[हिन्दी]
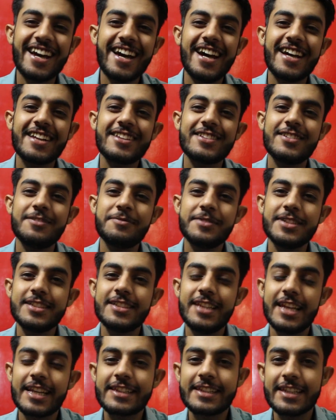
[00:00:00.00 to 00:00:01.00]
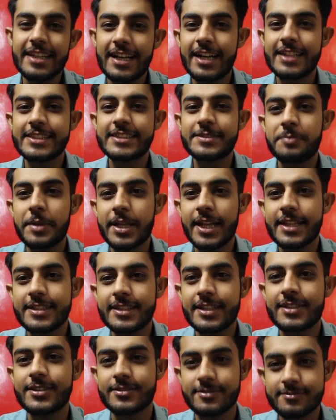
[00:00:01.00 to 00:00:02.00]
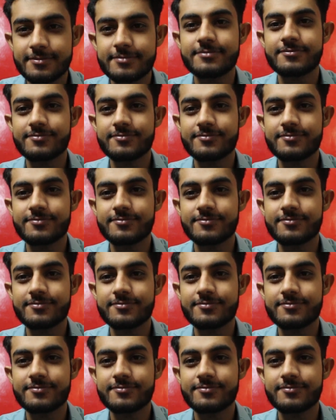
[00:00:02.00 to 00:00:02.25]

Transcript: खैर तो अभी देखते हैं आज पहला दिन है तो